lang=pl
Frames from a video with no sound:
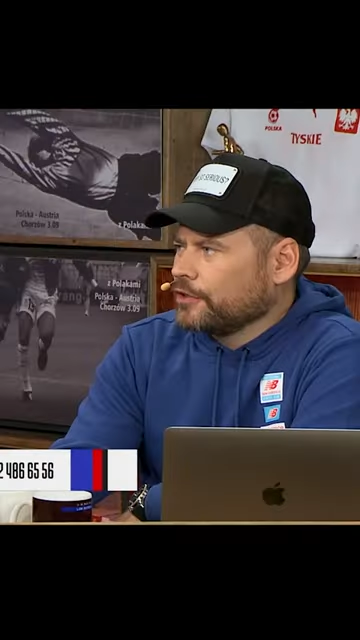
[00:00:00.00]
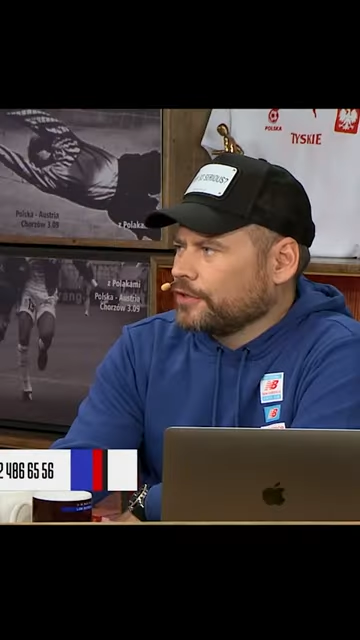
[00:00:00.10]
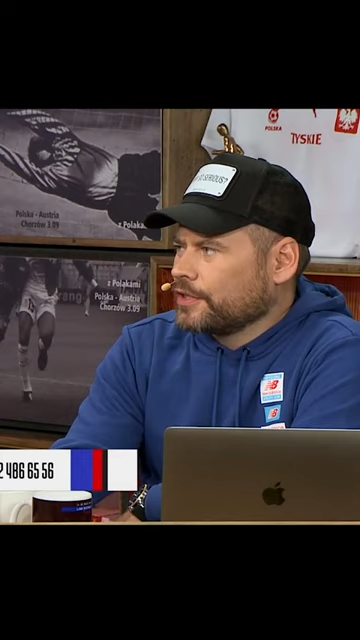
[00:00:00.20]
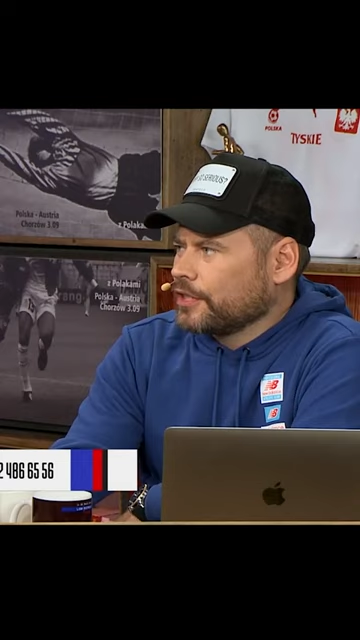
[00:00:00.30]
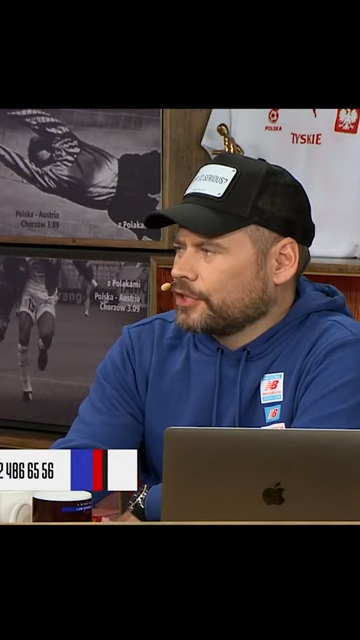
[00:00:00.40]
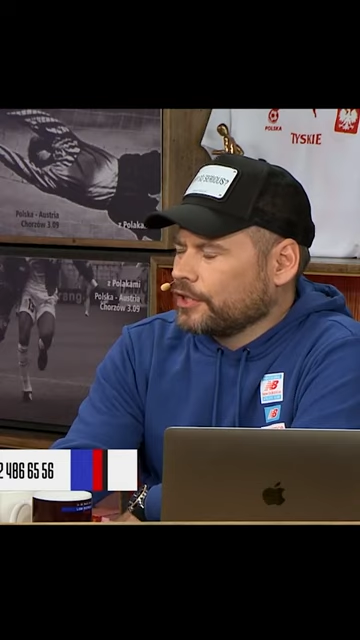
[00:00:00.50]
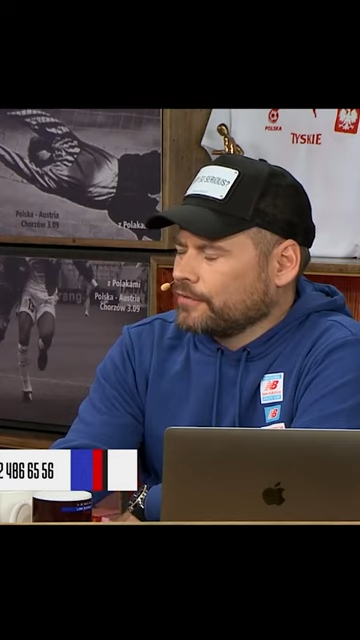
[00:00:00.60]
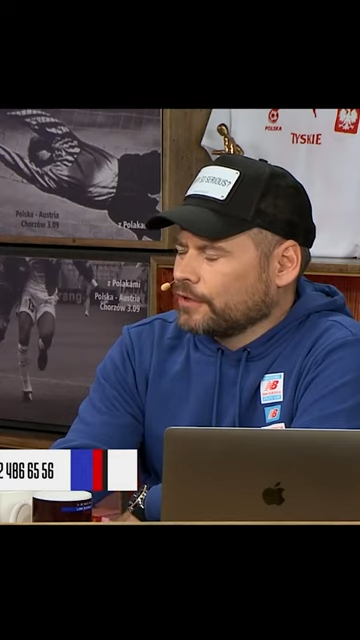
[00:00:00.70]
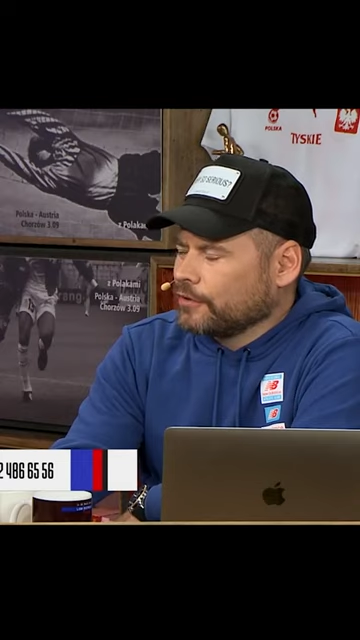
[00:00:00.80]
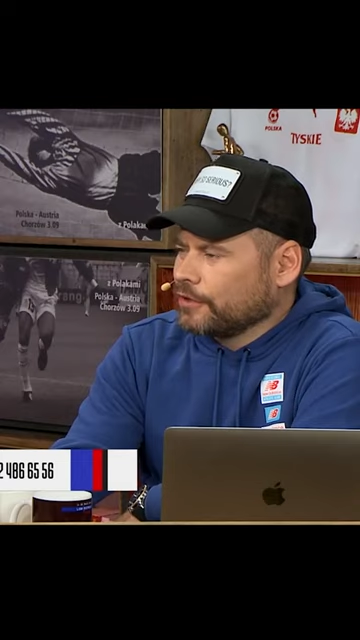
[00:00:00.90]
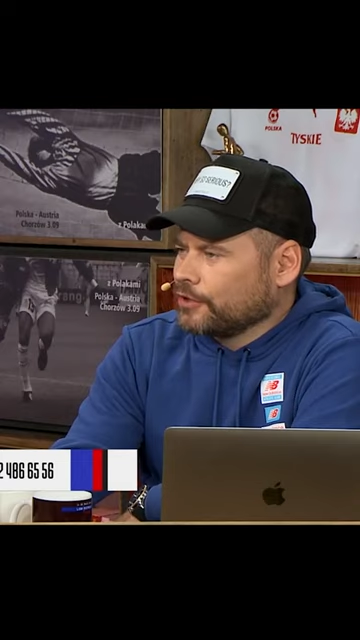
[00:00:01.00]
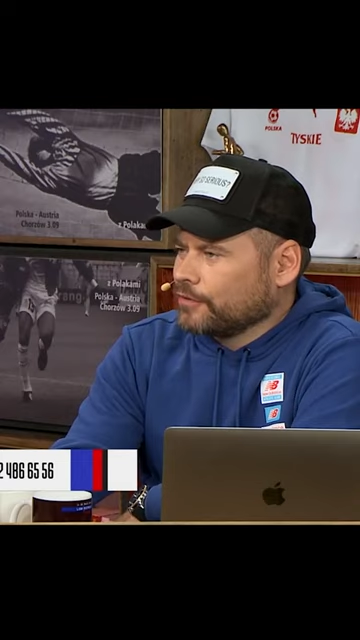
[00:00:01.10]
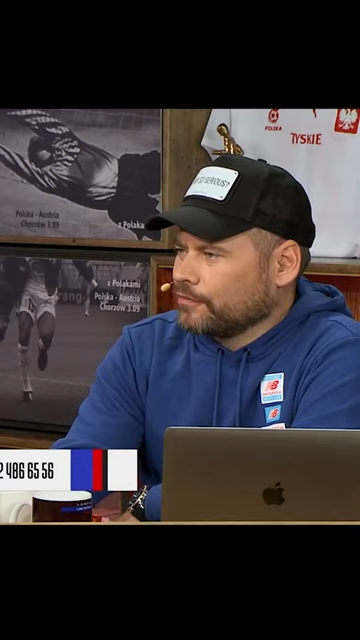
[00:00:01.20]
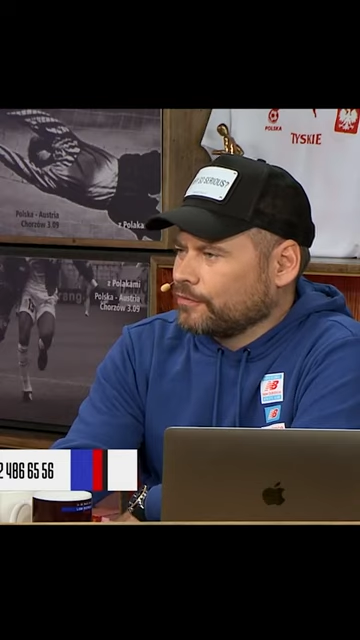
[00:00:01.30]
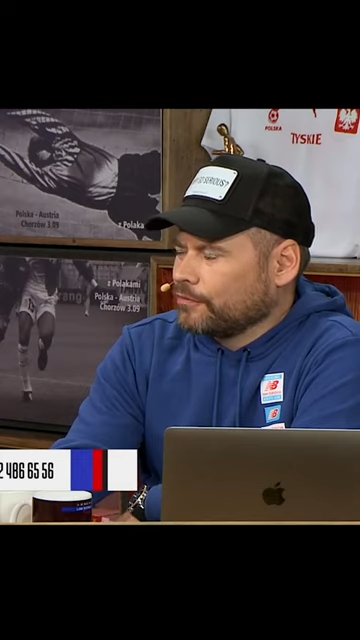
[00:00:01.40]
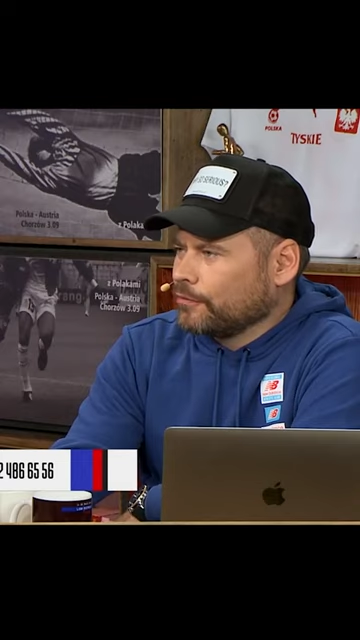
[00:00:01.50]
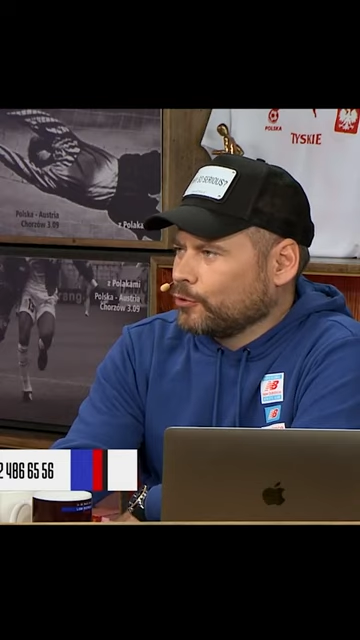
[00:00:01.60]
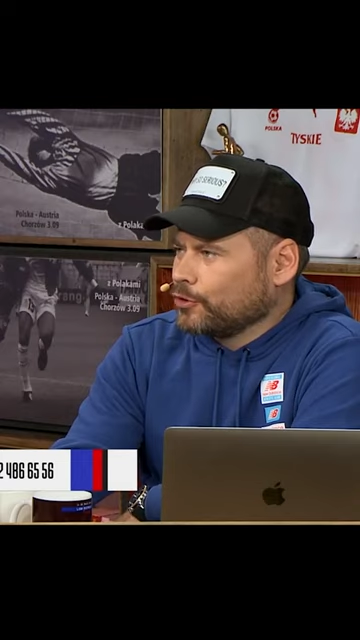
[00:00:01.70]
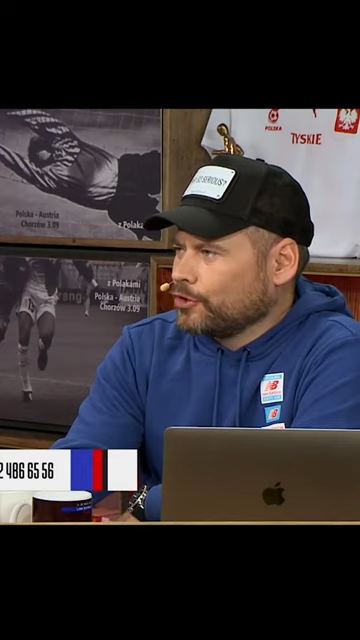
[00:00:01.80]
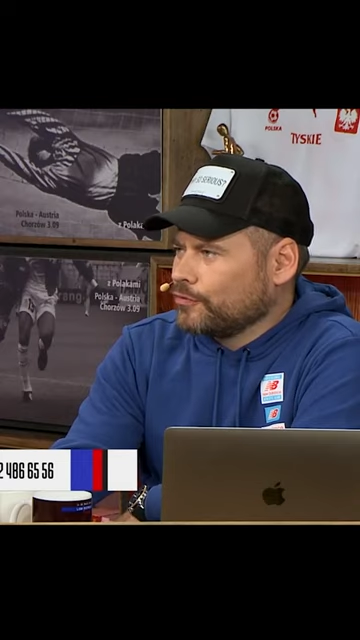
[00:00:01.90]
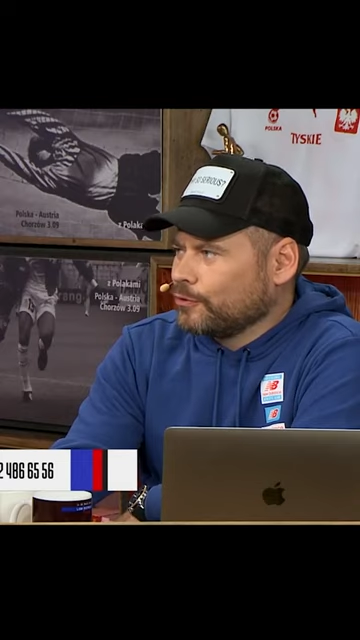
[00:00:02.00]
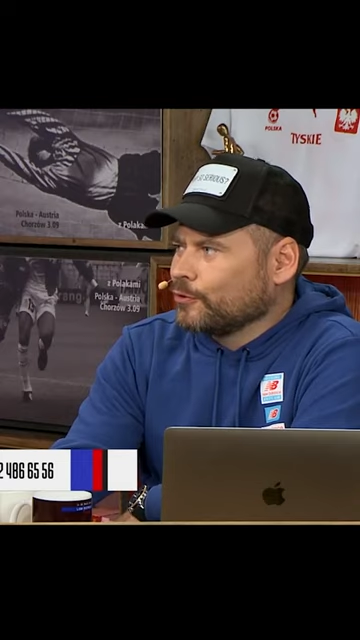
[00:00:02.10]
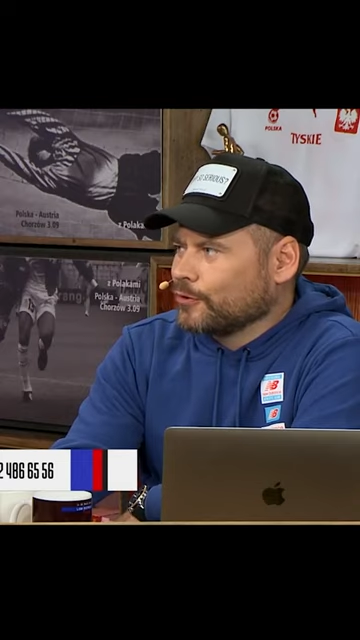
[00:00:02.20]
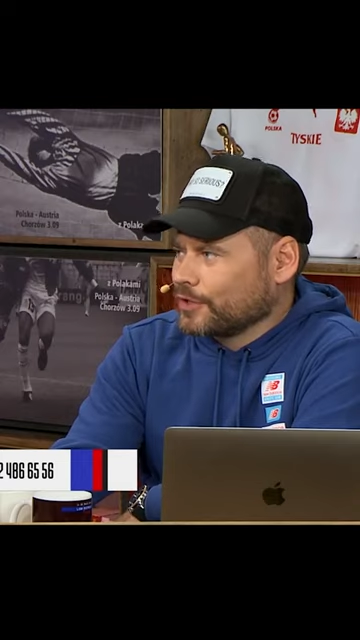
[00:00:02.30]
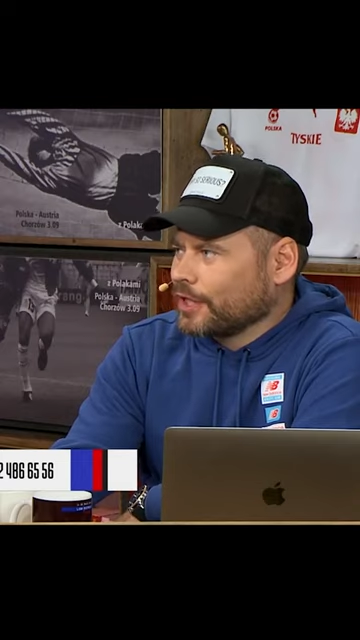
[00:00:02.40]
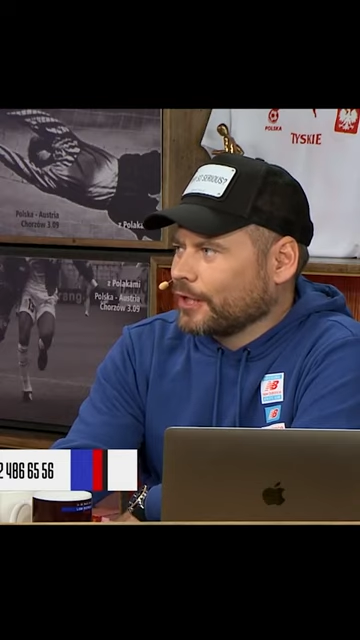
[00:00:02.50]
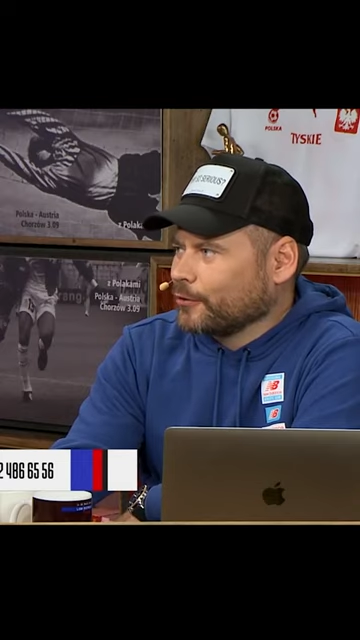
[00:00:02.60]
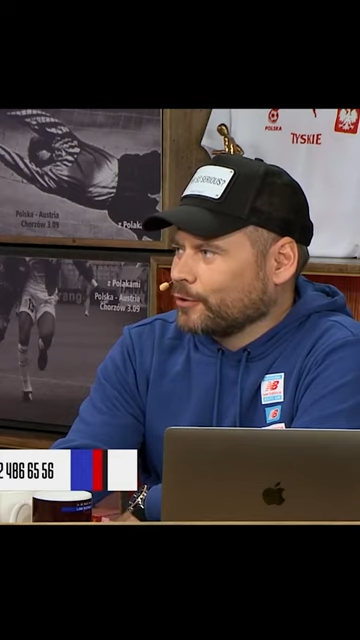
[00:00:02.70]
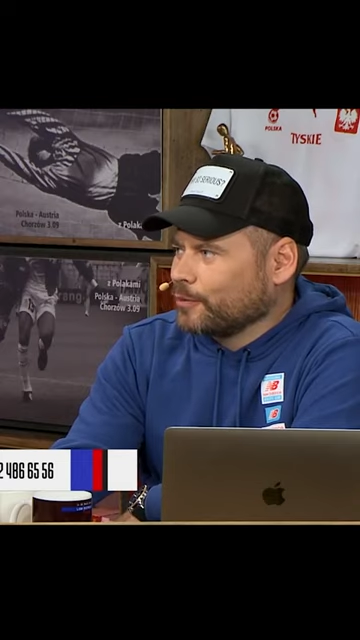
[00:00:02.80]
To jest strasznie niewygodne, że ludzie ci w kółko zadają to